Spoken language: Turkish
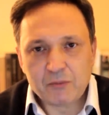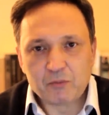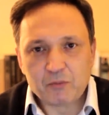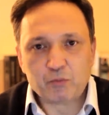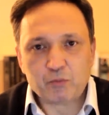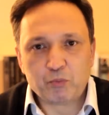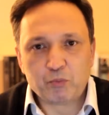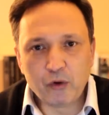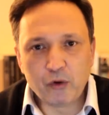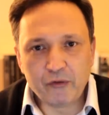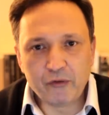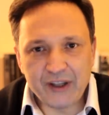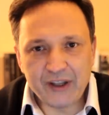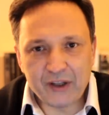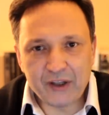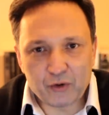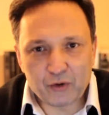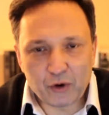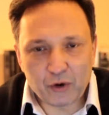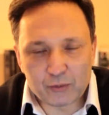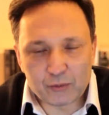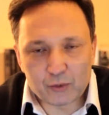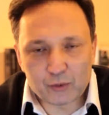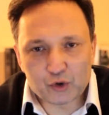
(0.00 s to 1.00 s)
Bu
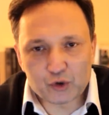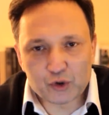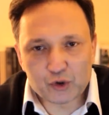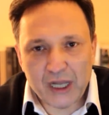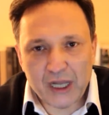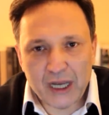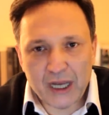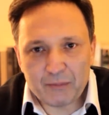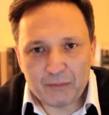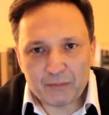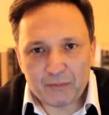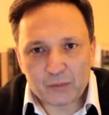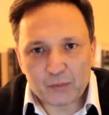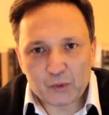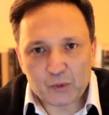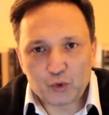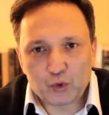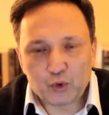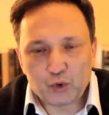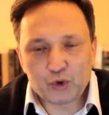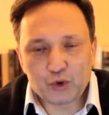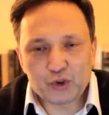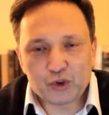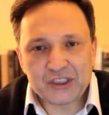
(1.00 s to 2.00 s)
videomuzda
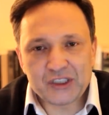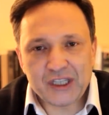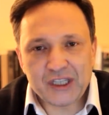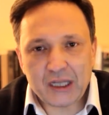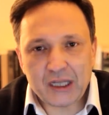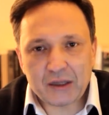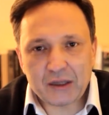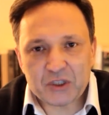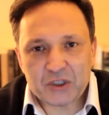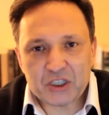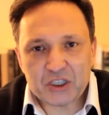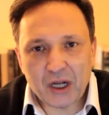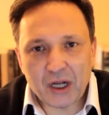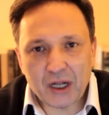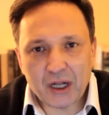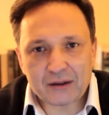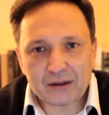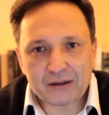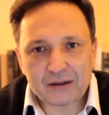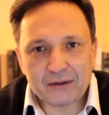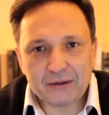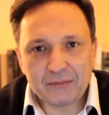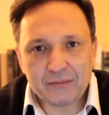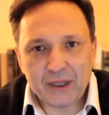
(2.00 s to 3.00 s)

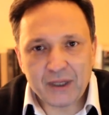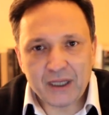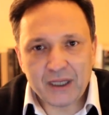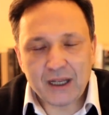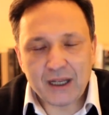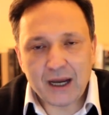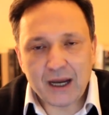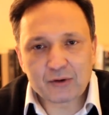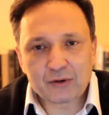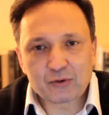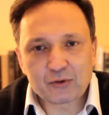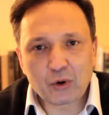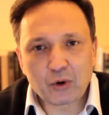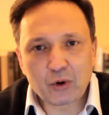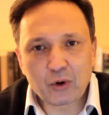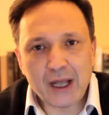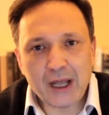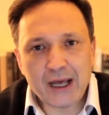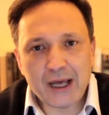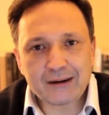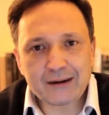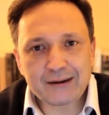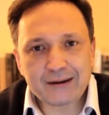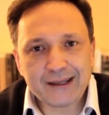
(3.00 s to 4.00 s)
176 milyar
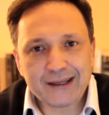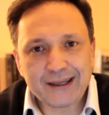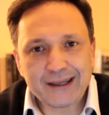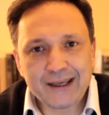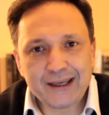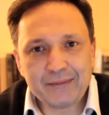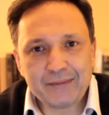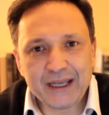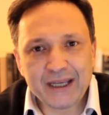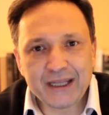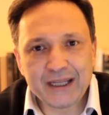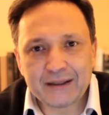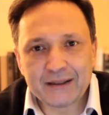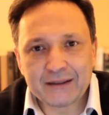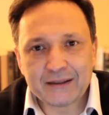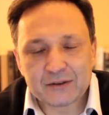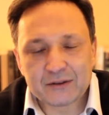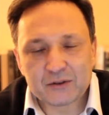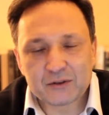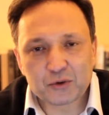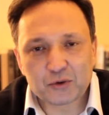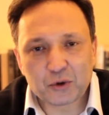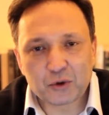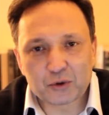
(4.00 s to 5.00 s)
dolar
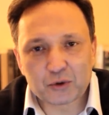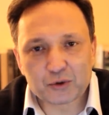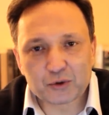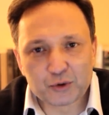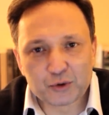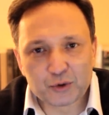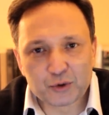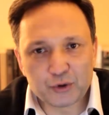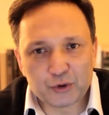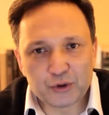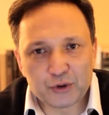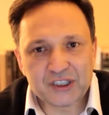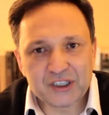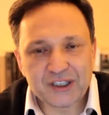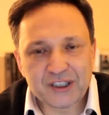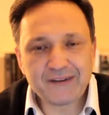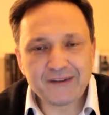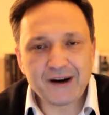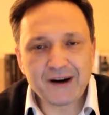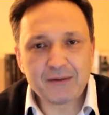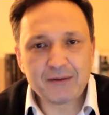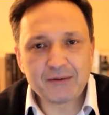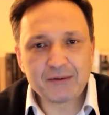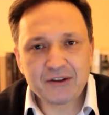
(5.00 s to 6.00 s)
kimin sorusunun
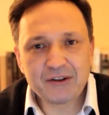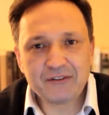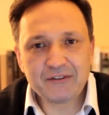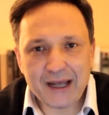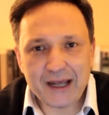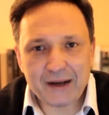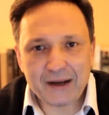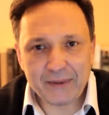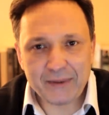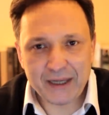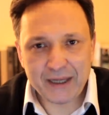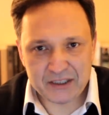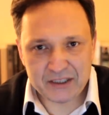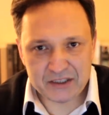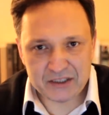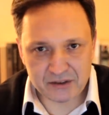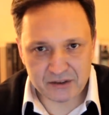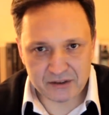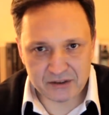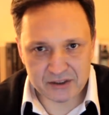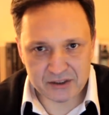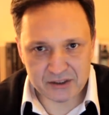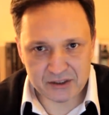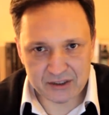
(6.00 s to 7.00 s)
cevabını vermeye
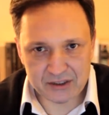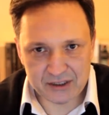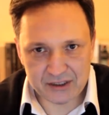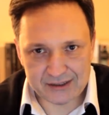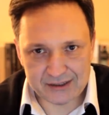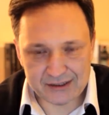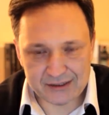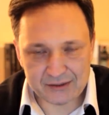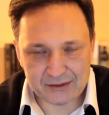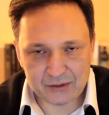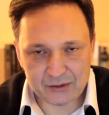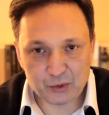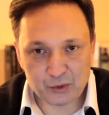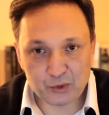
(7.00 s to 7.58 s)
çalışacağız.